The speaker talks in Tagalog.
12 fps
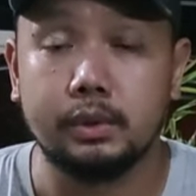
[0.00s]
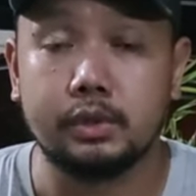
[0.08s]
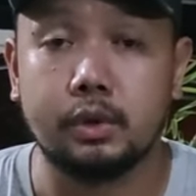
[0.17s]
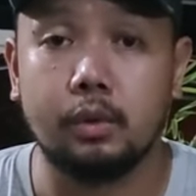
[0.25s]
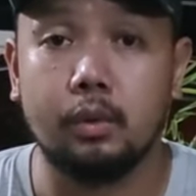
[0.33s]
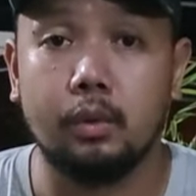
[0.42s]

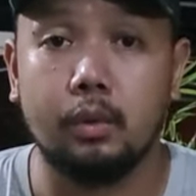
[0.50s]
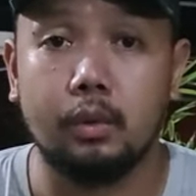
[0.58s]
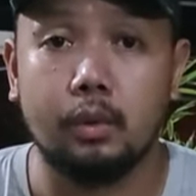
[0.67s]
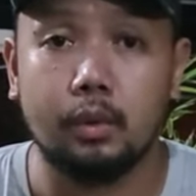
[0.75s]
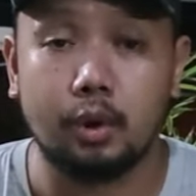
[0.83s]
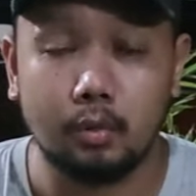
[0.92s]
So,
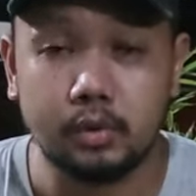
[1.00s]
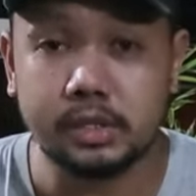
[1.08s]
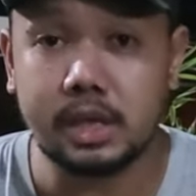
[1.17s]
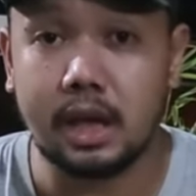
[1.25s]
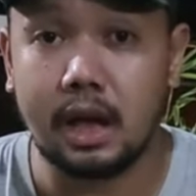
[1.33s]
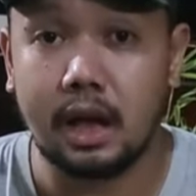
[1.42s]

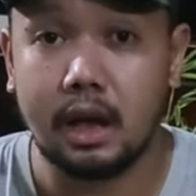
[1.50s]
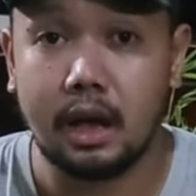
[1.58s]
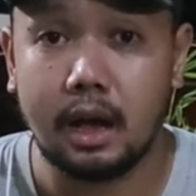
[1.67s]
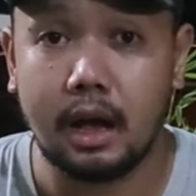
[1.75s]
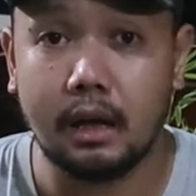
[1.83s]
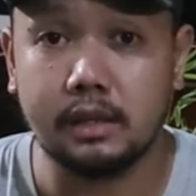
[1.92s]
kumusta?
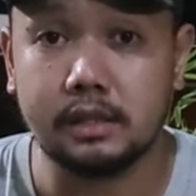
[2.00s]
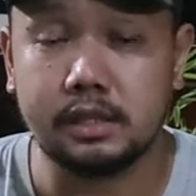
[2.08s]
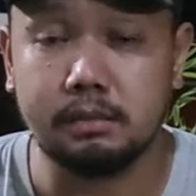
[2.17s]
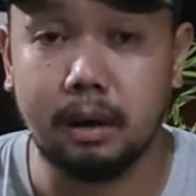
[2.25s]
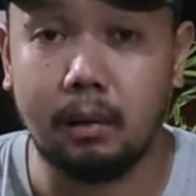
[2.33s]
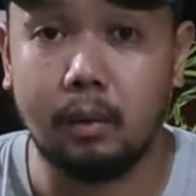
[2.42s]

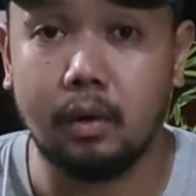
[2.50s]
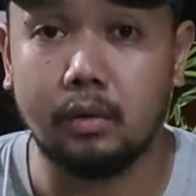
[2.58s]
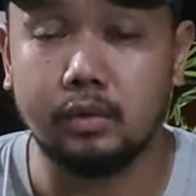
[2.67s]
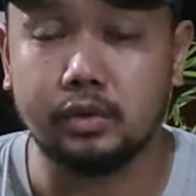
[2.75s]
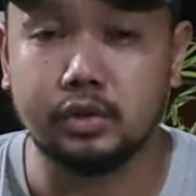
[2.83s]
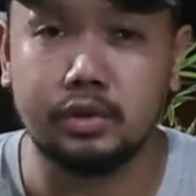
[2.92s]
Sibawaw.
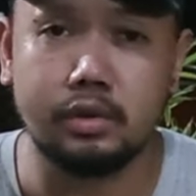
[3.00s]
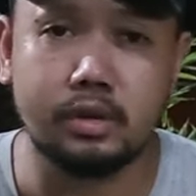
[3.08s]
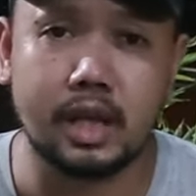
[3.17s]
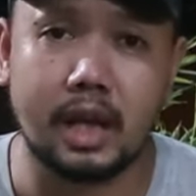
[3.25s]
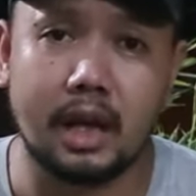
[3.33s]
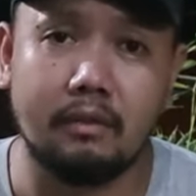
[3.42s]
So, yun
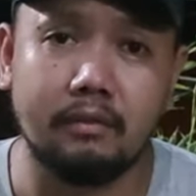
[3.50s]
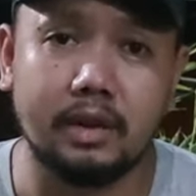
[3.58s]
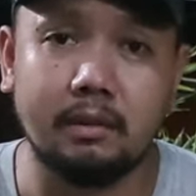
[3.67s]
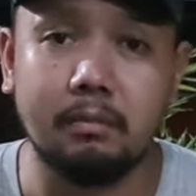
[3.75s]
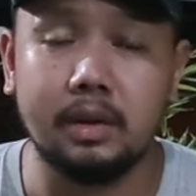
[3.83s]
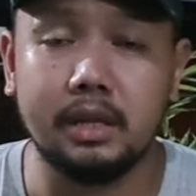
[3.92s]
nga,
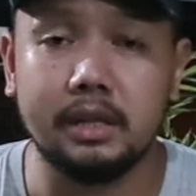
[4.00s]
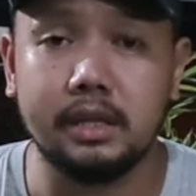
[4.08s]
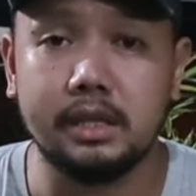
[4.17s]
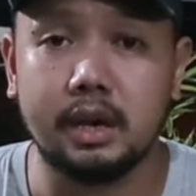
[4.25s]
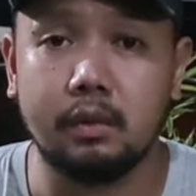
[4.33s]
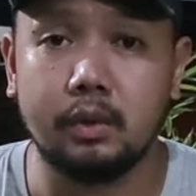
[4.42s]

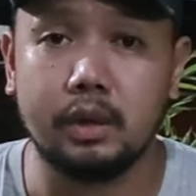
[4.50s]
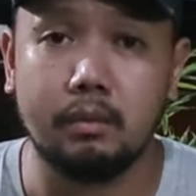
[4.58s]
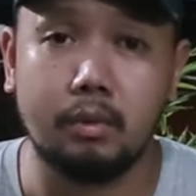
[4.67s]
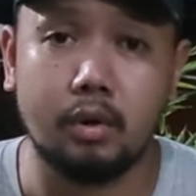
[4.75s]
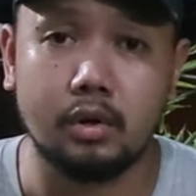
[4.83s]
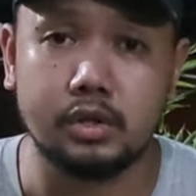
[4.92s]
availability niya with the
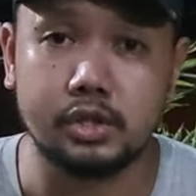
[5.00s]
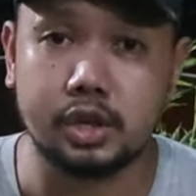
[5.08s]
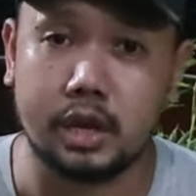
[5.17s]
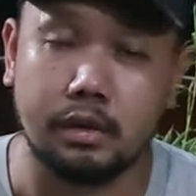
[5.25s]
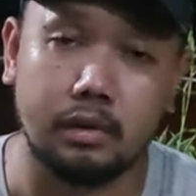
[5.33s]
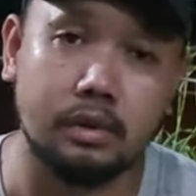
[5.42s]
malls,
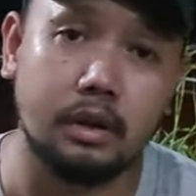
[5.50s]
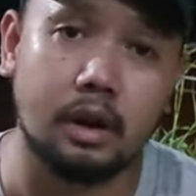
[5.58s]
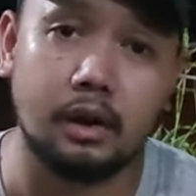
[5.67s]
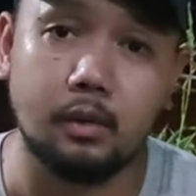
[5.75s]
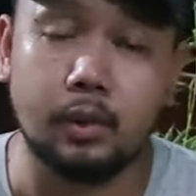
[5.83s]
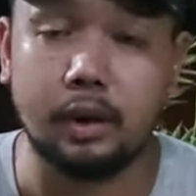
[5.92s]
ayun,
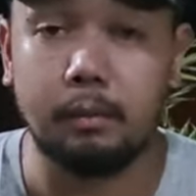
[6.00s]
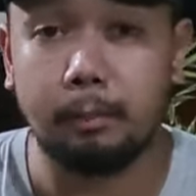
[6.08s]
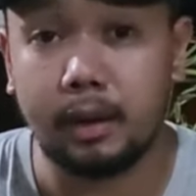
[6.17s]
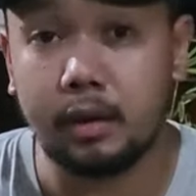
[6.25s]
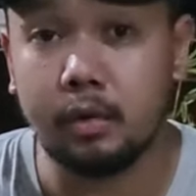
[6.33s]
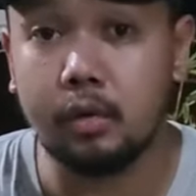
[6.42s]
hardware,
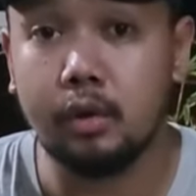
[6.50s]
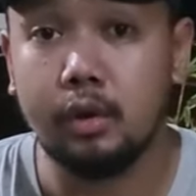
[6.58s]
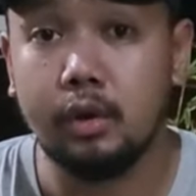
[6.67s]
pero